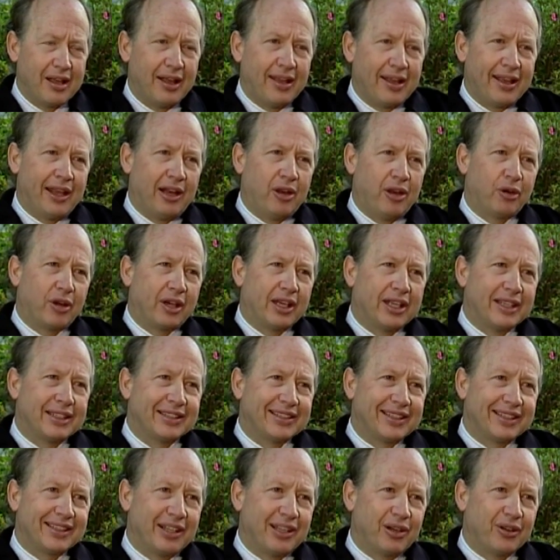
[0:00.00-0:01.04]
y luego que
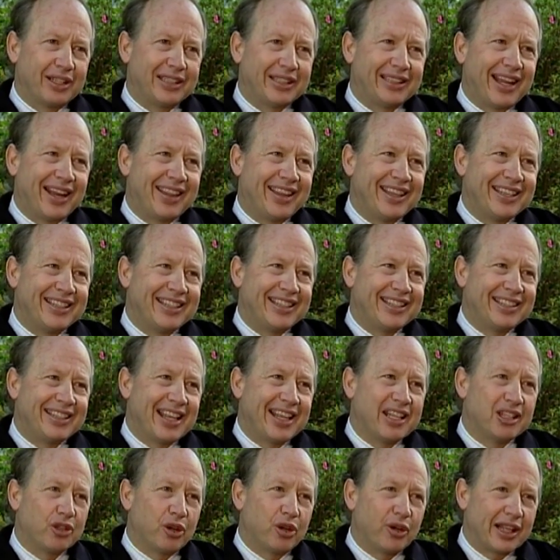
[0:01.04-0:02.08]
tengo que estar
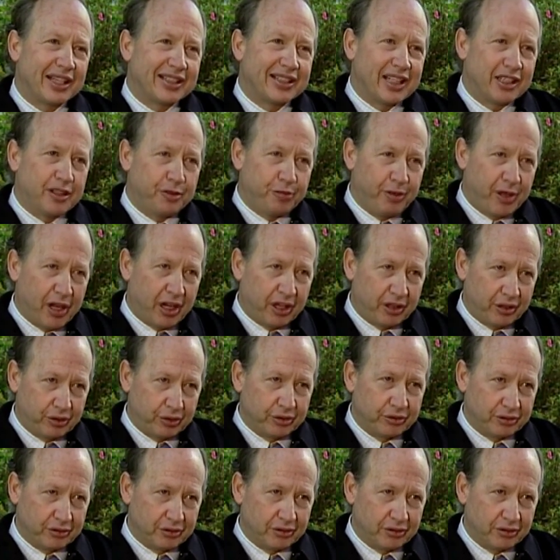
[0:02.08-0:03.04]
16 horas despierto.